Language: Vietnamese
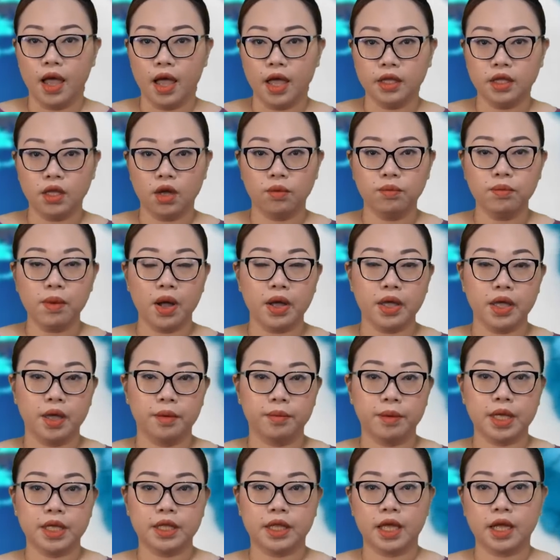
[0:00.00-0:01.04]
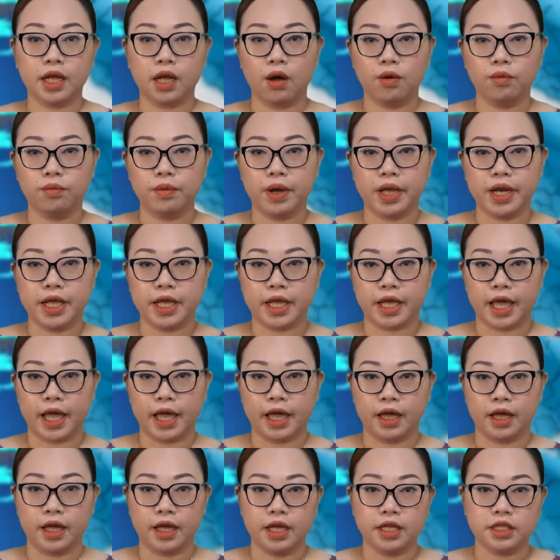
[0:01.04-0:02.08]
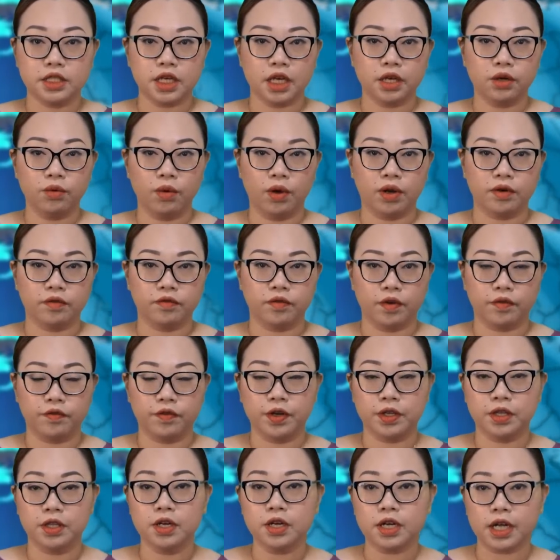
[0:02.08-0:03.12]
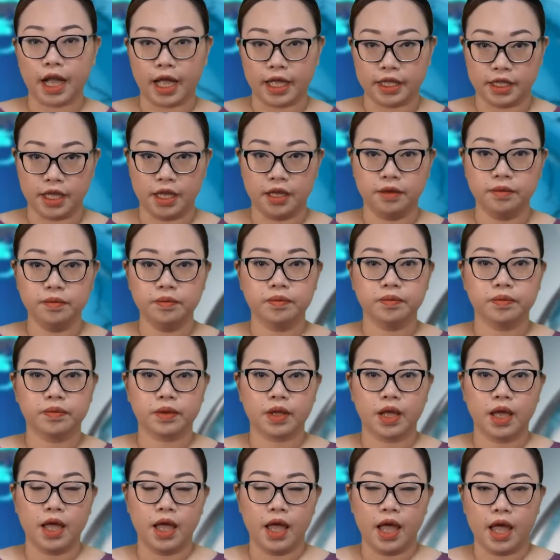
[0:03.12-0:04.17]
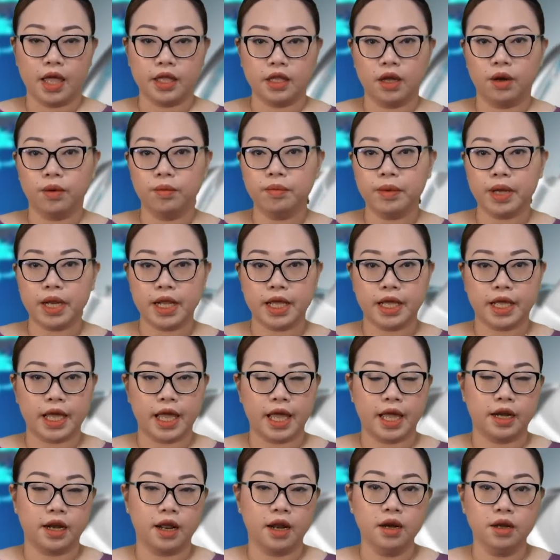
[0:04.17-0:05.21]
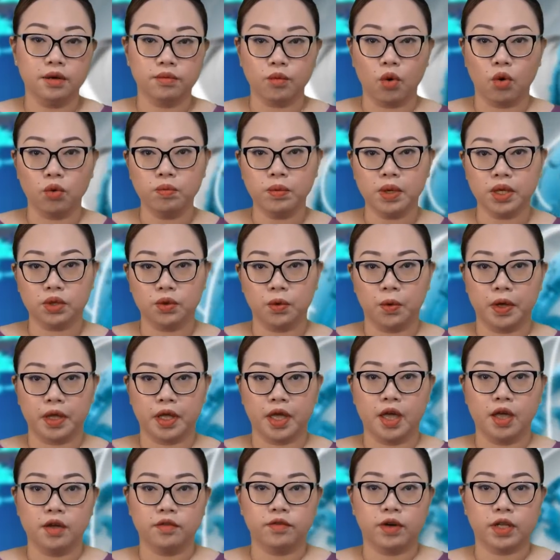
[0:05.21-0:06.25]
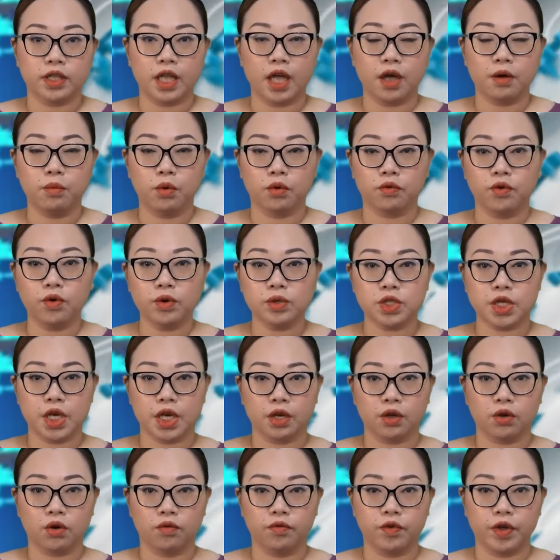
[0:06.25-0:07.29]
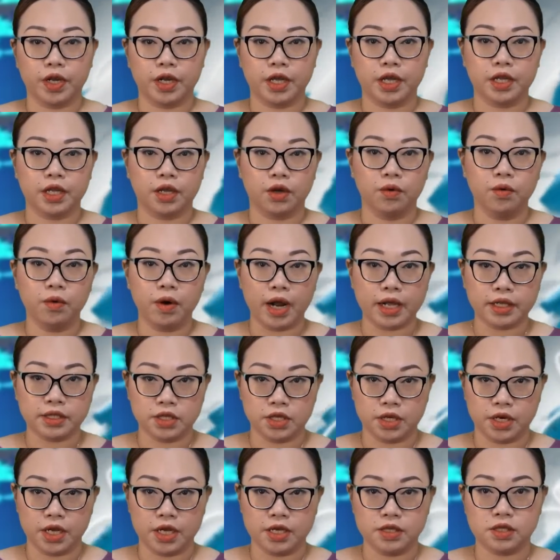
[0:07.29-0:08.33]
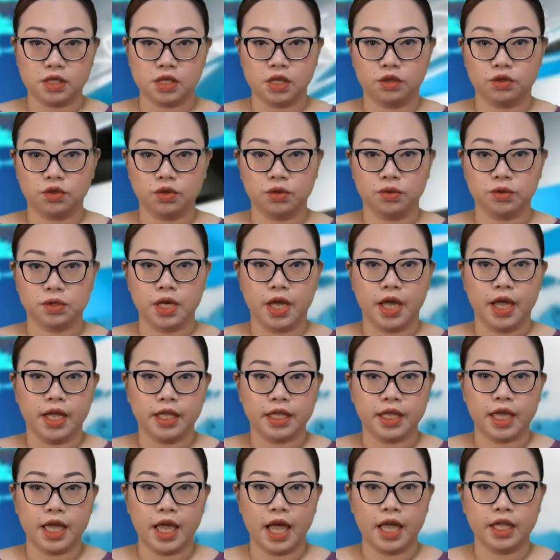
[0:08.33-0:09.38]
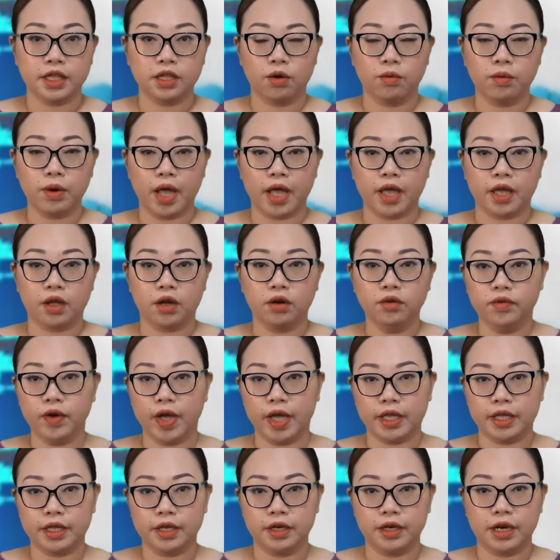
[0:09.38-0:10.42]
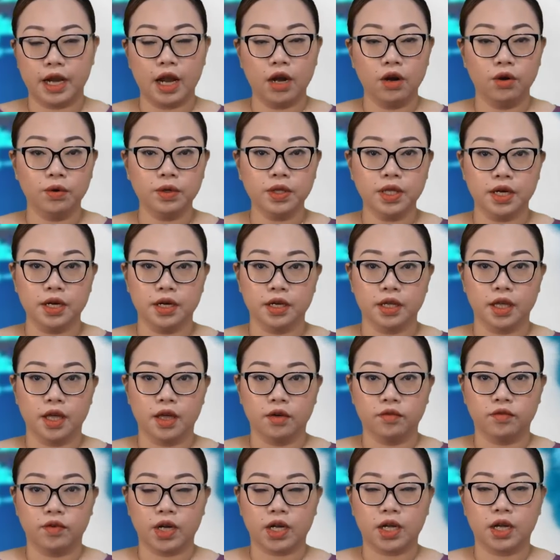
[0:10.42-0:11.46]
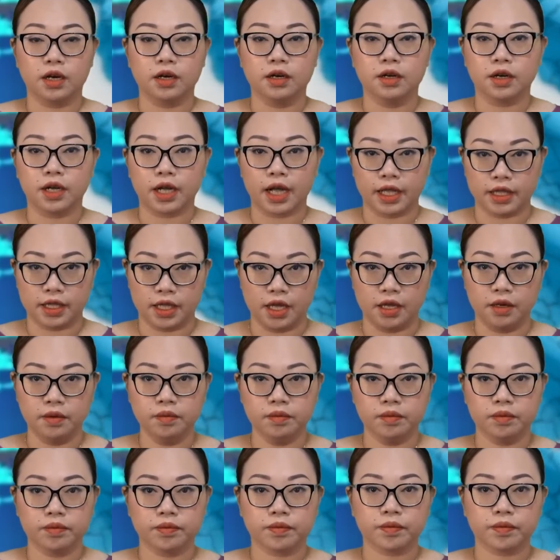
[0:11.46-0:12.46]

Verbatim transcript: Hệ thống bảo hiểm y tế công Medicare tranh luận về phương thức cải tiến. Hệ thống Medicare đã được 40 tuổi và theo một phúc trình của Viện Nghiên cứu Ratton Institute thì hệ thống này có vẻ như đã lỗi thời và cần được cải tiến.